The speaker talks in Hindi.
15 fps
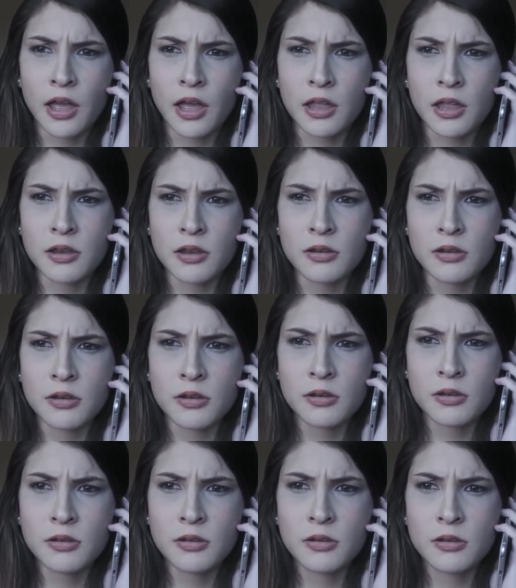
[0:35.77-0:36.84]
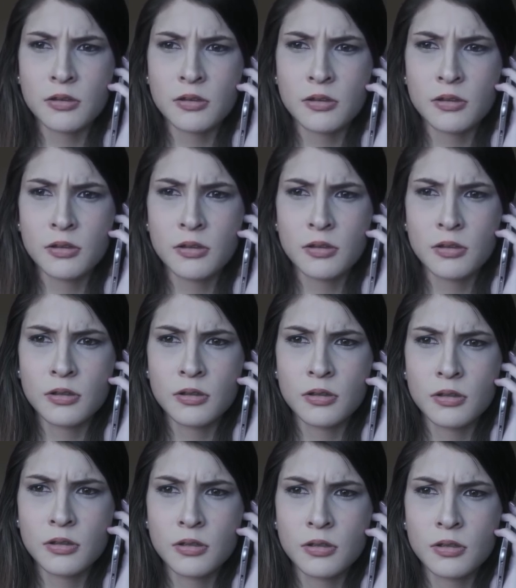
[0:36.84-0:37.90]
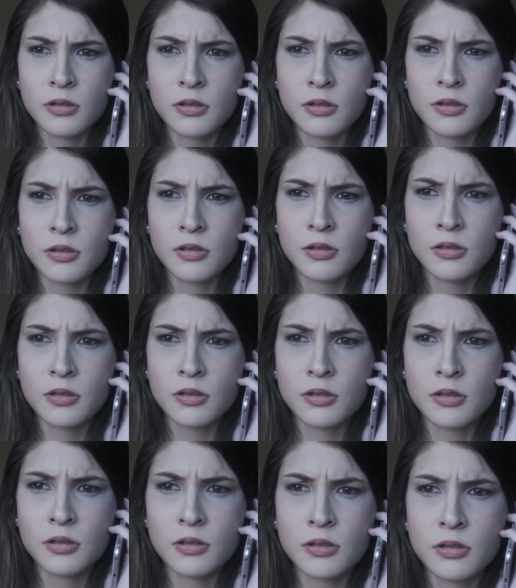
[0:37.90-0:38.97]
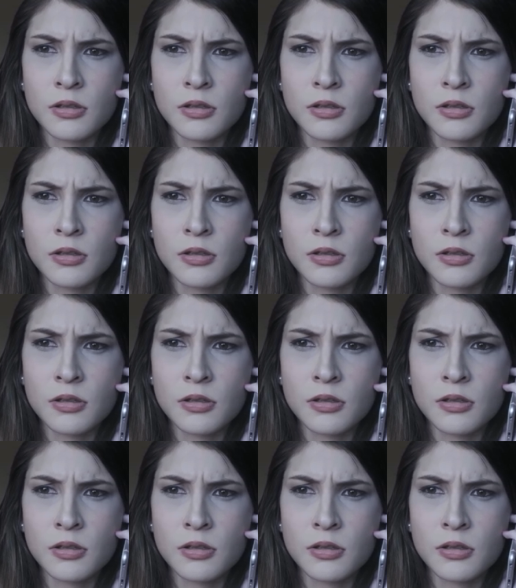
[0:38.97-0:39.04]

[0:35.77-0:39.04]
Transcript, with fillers: उससे नजरें मत हटाना और घर को पूरी तरह लॉक कर दो